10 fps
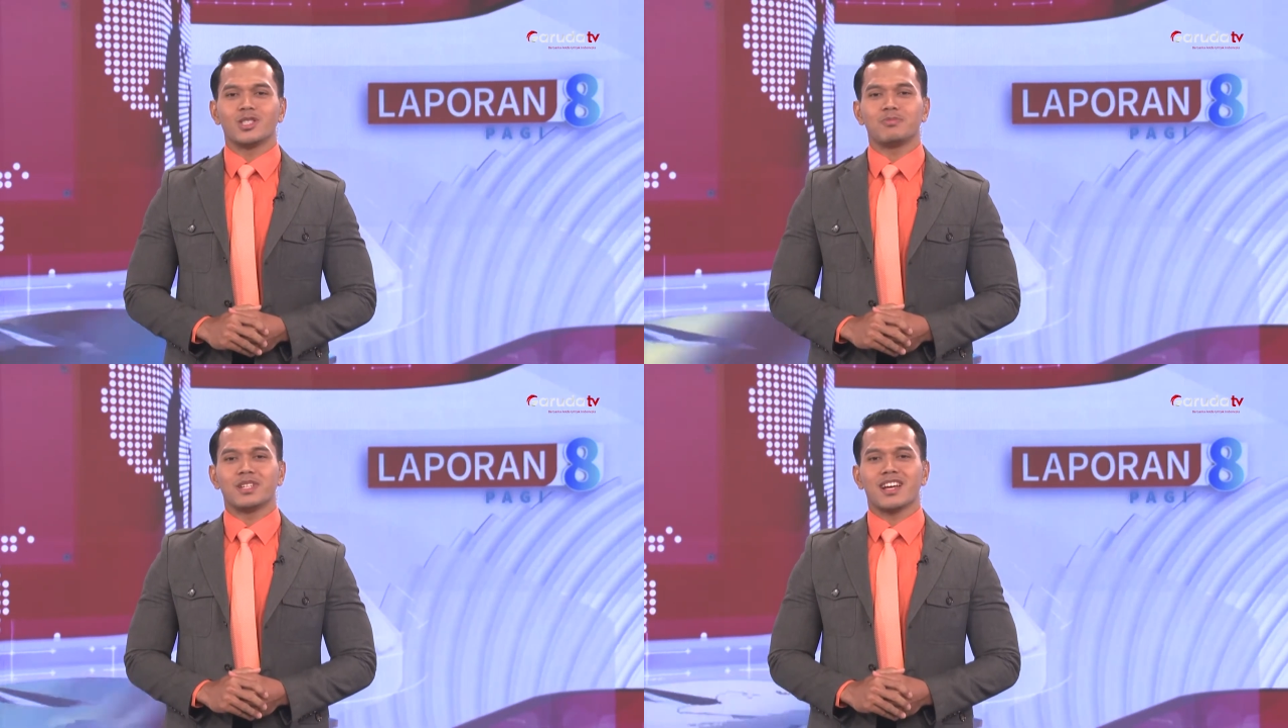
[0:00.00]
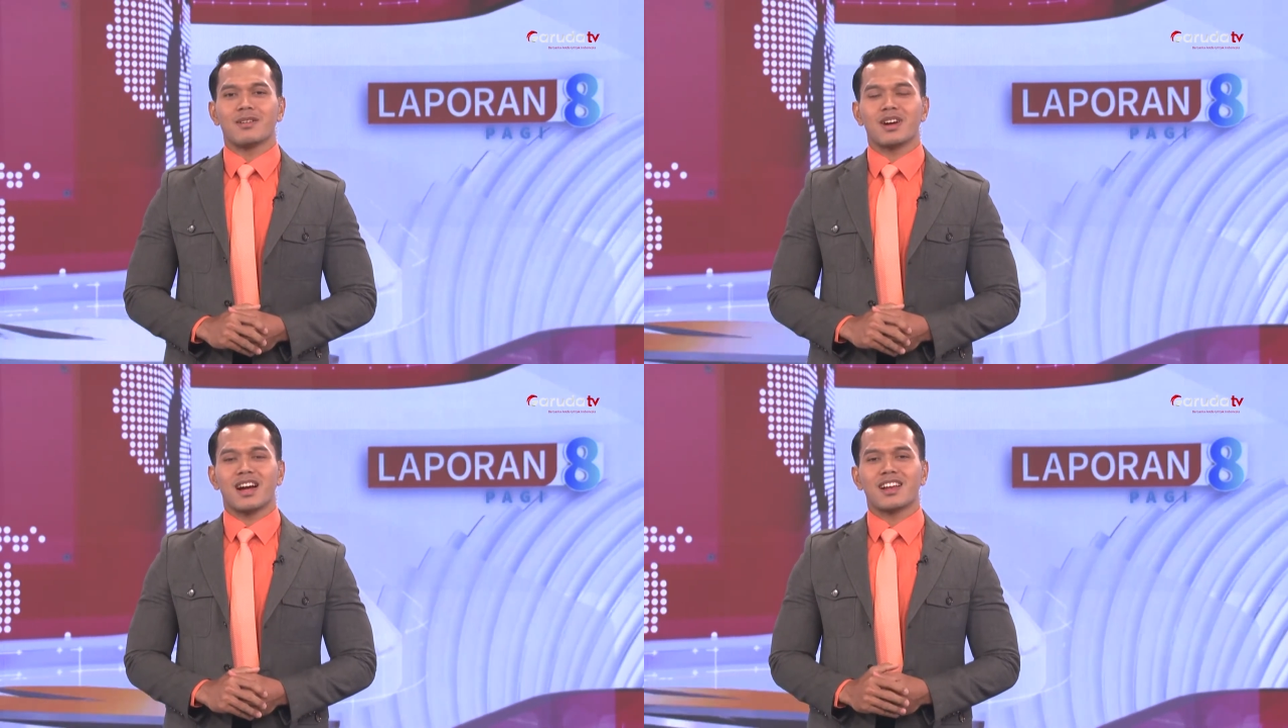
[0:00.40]

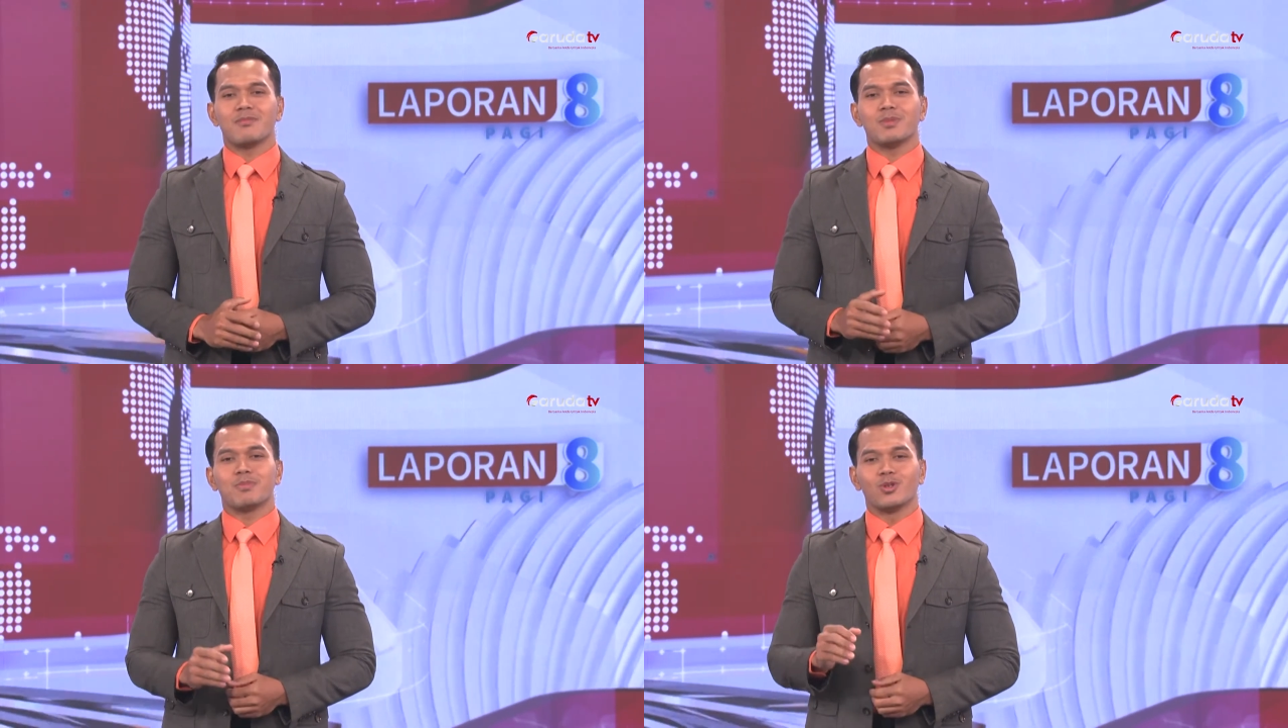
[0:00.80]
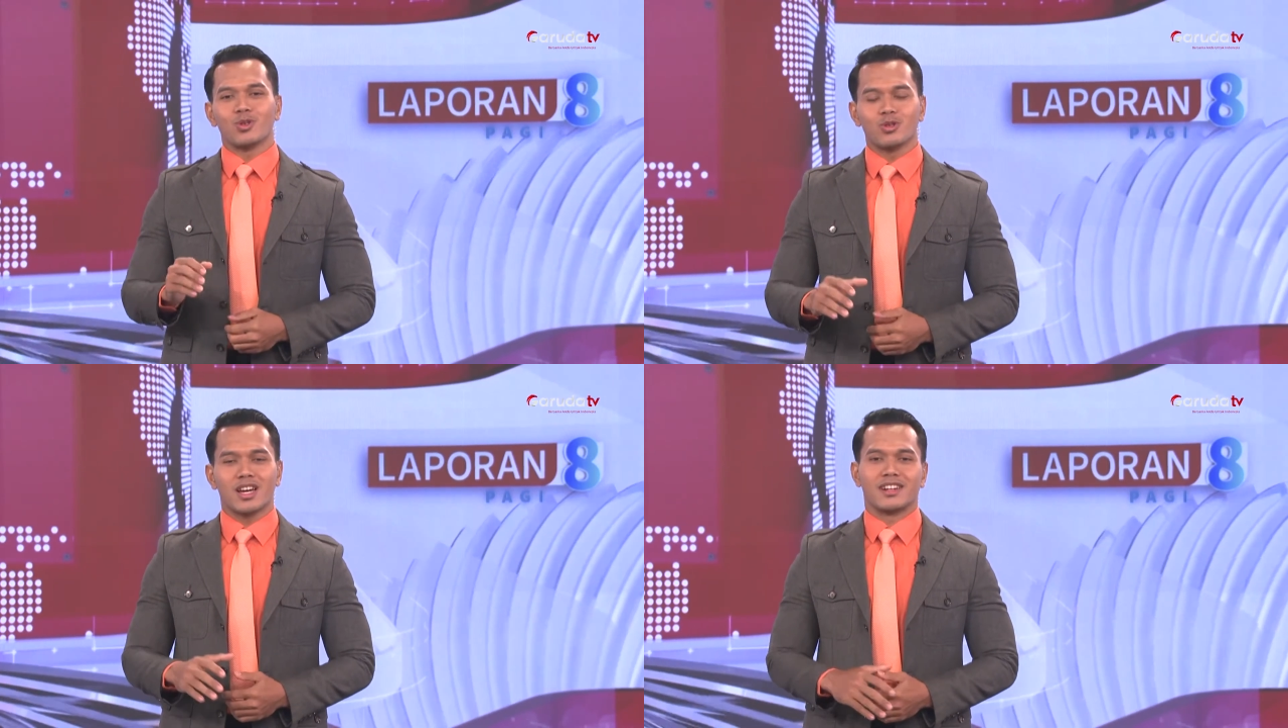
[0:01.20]
Cipinang mengalami
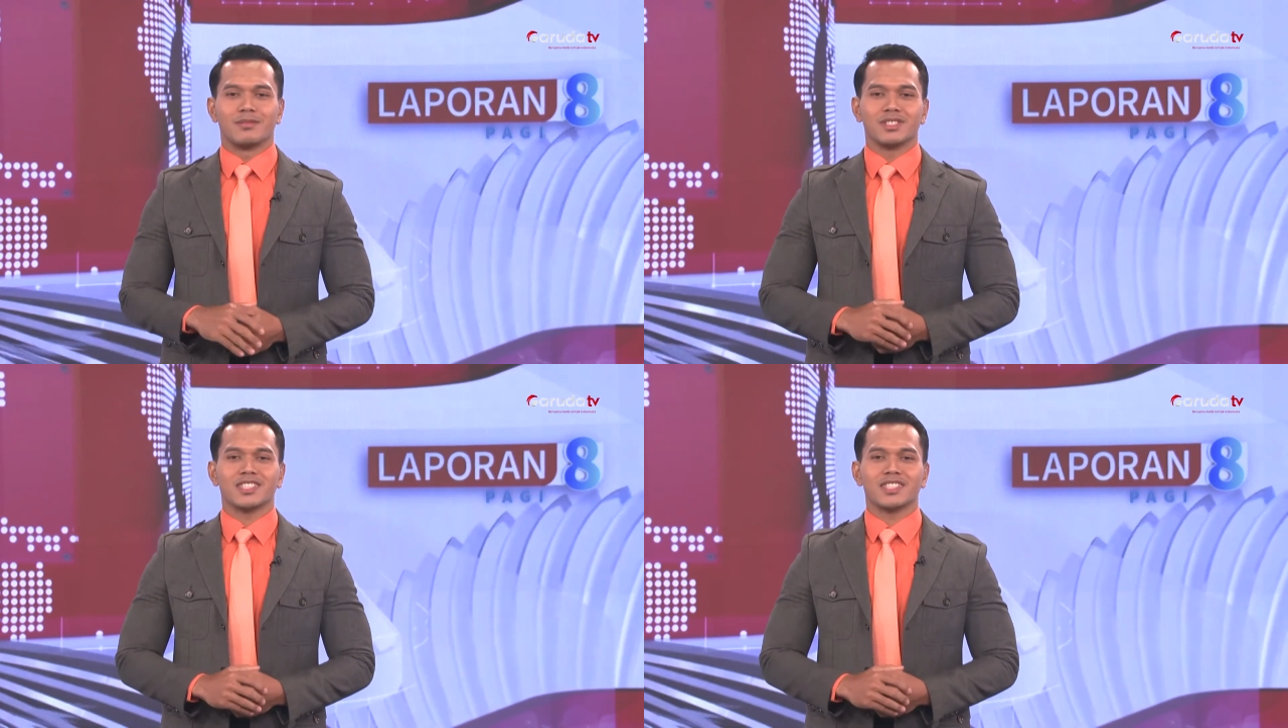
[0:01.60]
penurunan